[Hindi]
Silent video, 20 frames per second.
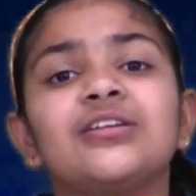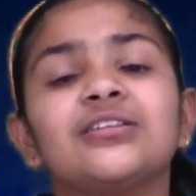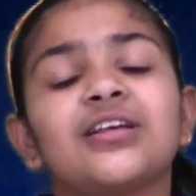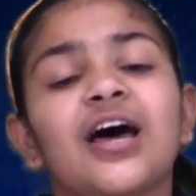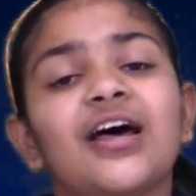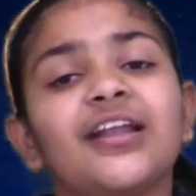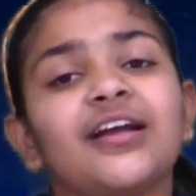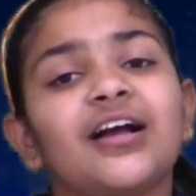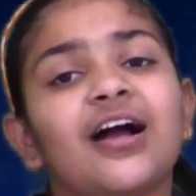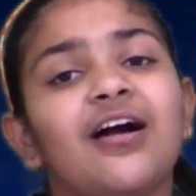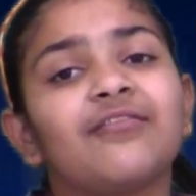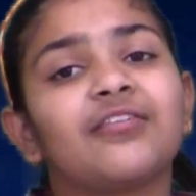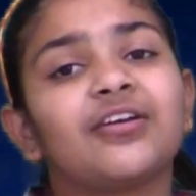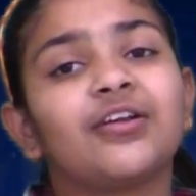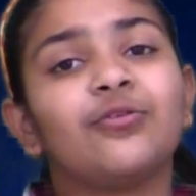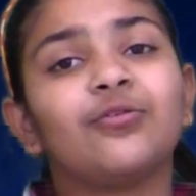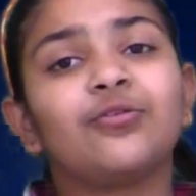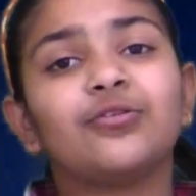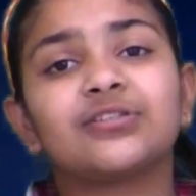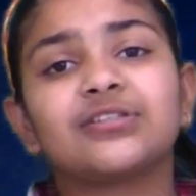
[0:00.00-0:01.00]
सारे गांव
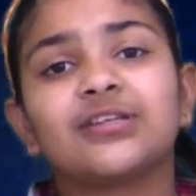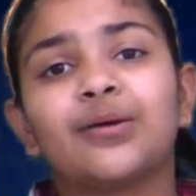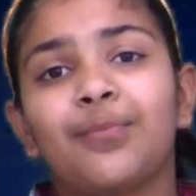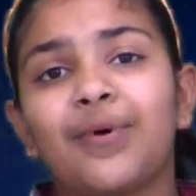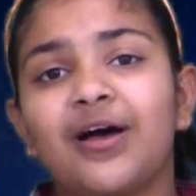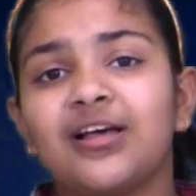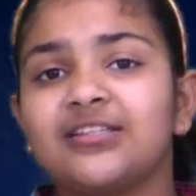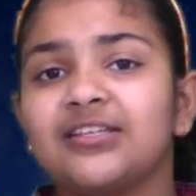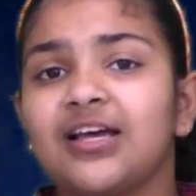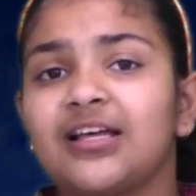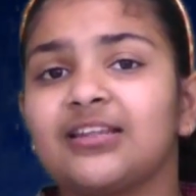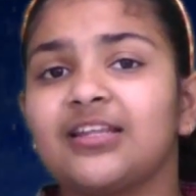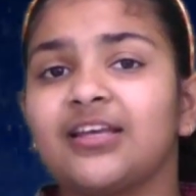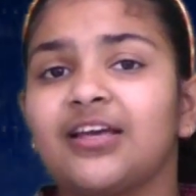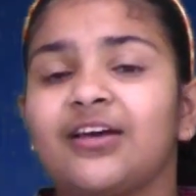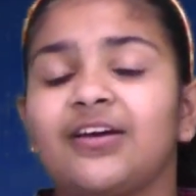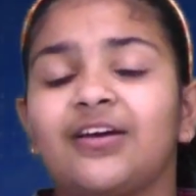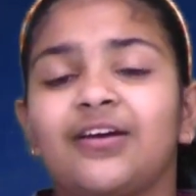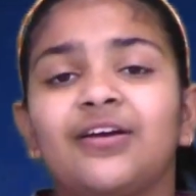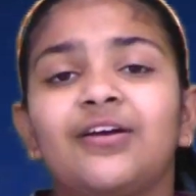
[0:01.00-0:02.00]
के लोग उसके पास जाते
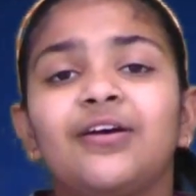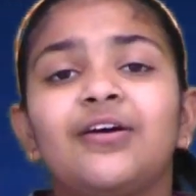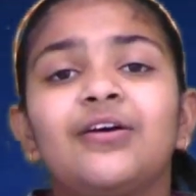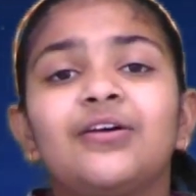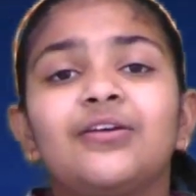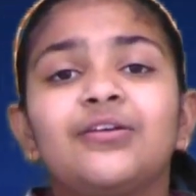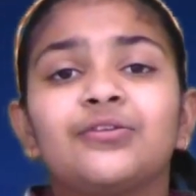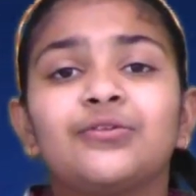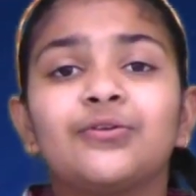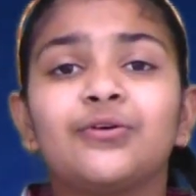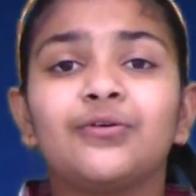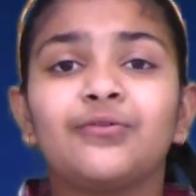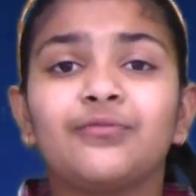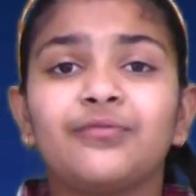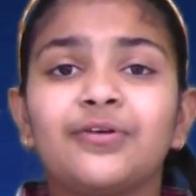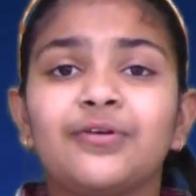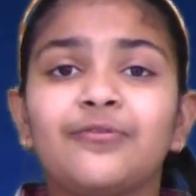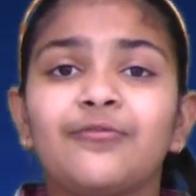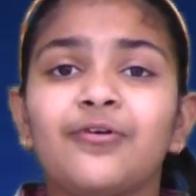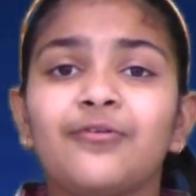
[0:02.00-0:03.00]
हैं तो
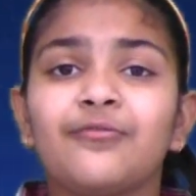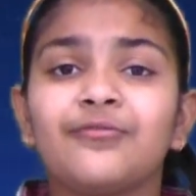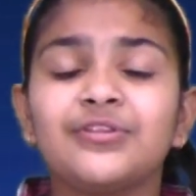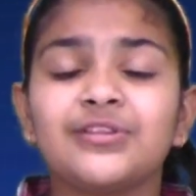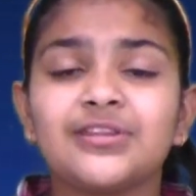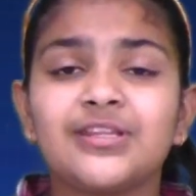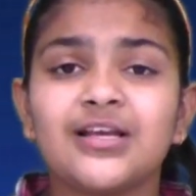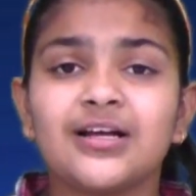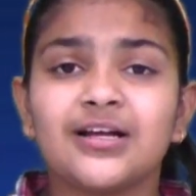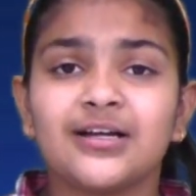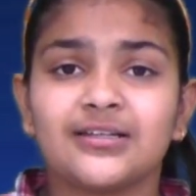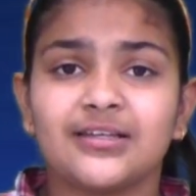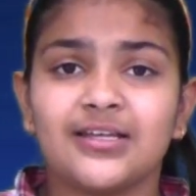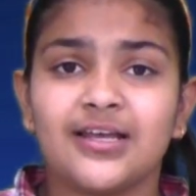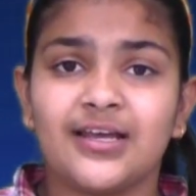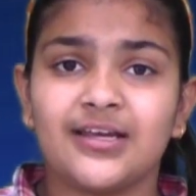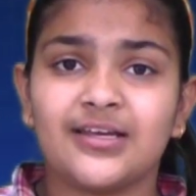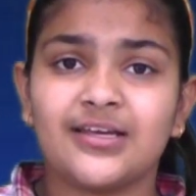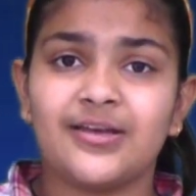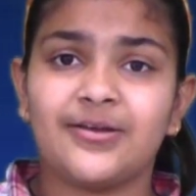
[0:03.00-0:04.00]
फिर वो विनती
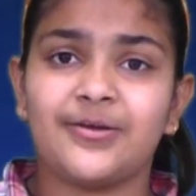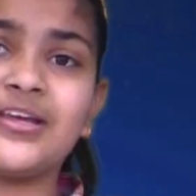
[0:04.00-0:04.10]
करते हैं कि